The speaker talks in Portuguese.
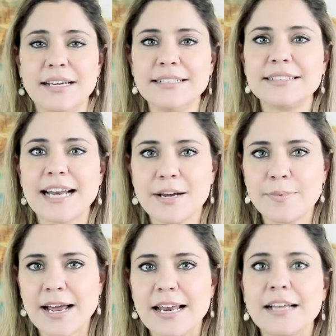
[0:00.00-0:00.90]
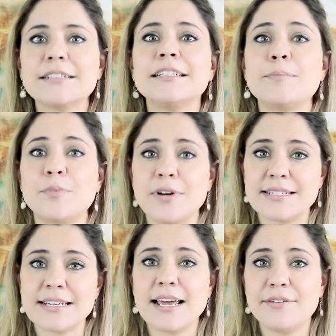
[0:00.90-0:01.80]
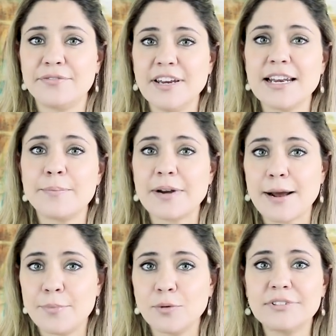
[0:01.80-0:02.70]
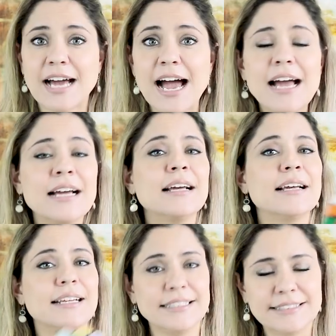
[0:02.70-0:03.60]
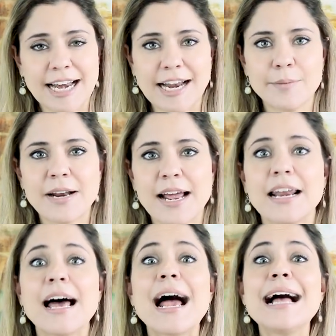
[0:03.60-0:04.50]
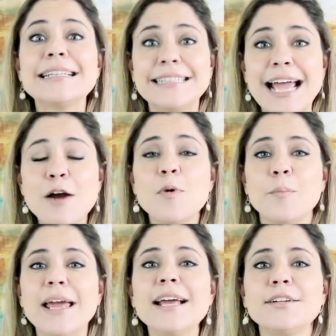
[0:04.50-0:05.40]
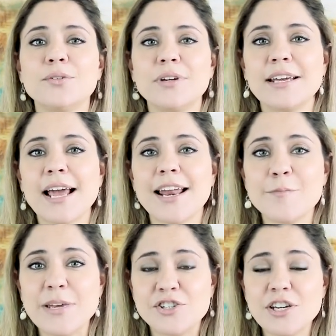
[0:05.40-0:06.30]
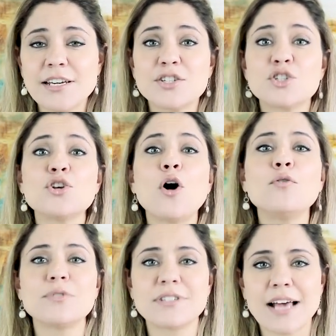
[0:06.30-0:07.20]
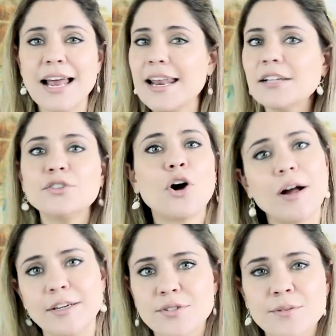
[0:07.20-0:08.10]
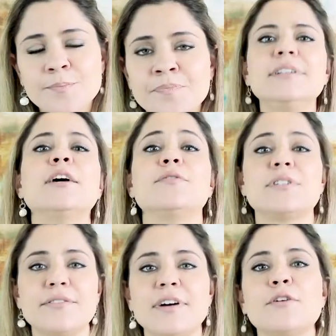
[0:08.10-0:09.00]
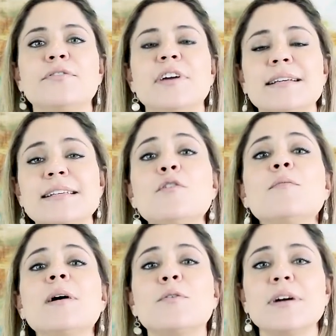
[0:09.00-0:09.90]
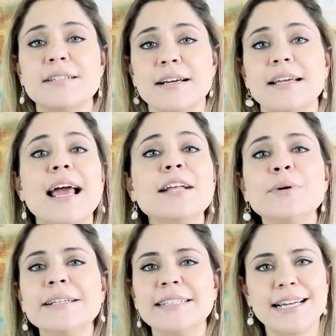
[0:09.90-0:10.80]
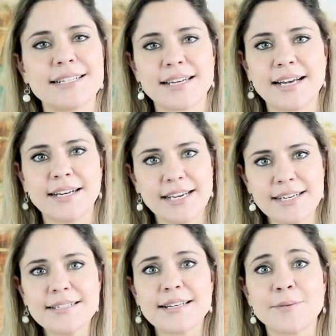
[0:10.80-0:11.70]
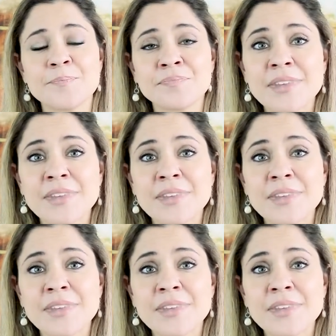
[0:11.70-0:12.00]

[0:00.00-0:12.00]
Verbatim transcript: e entrega para ela. Depois, refina para apontar entrega para ela, até o momento que ela emitir sons aleatórios. Então você vai oferecer alguma coisa que é do interesse da criança